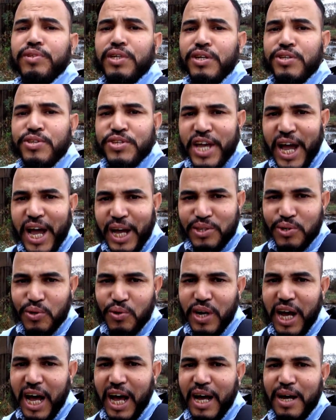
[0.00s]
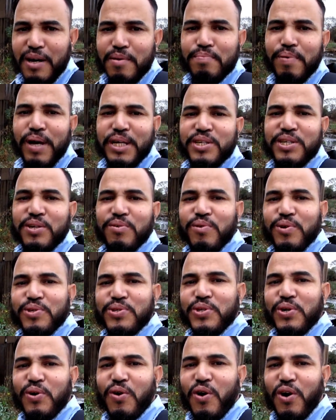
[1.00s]
ساعدونا باش
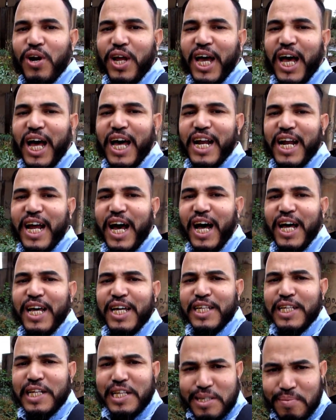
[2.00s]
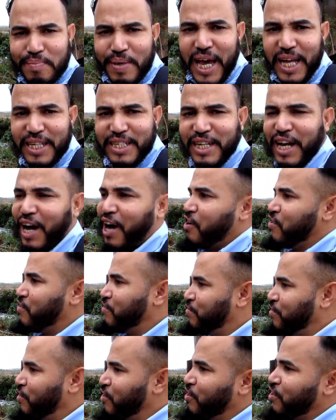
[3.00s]
نوصلوا القناه 300 ك
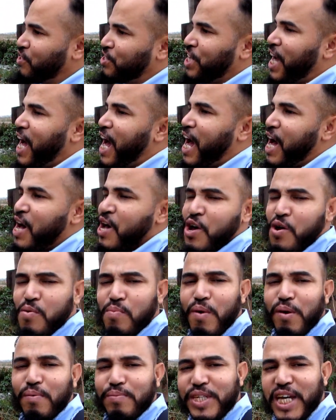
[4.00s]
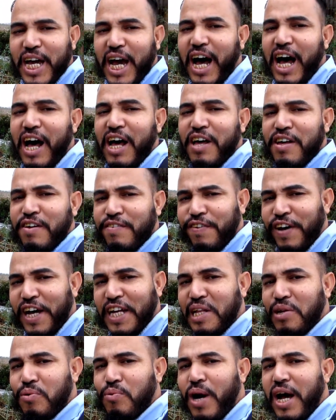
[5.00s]
فرجه ممتعه في
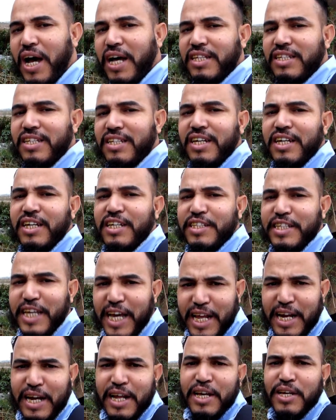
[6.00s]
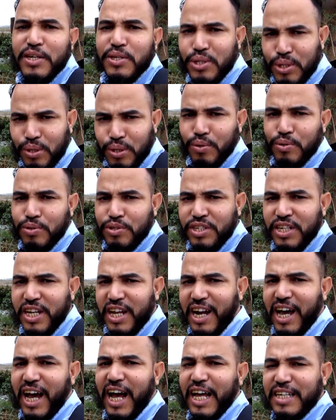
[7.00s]
هذا الواد ديال سوس
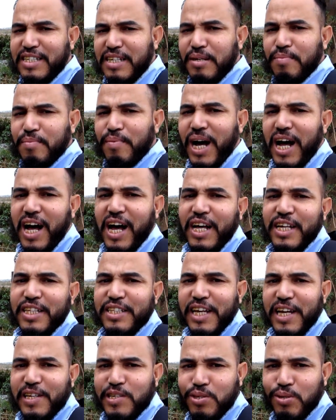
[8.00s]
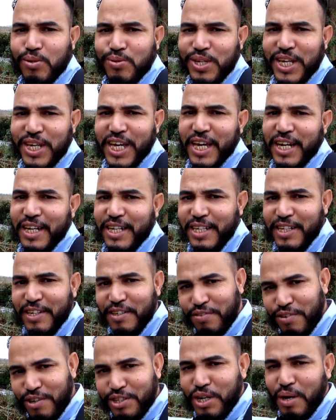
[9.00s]
العاصمه ديال السوسيين
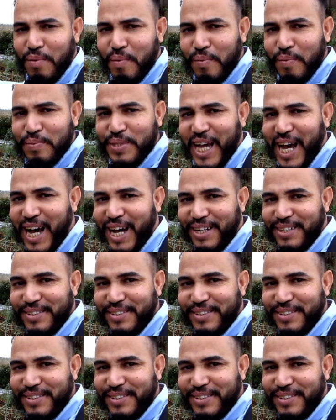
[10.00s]
فرجه ممتعه